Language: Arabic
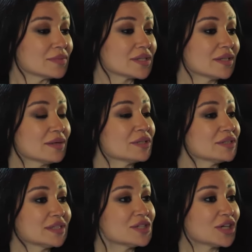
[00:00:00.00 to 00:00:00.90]
بس ده ما
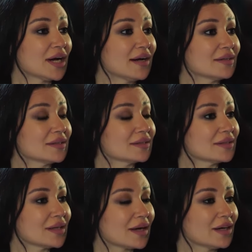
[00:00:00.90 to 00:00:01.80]
يديكيش الحق انك
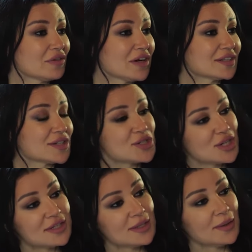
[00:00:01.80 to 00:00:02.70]
تتدخلي في حياتها
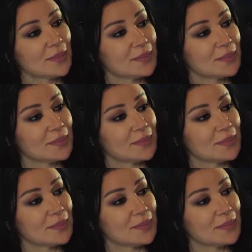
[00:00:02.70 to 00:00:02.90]
الشخصيه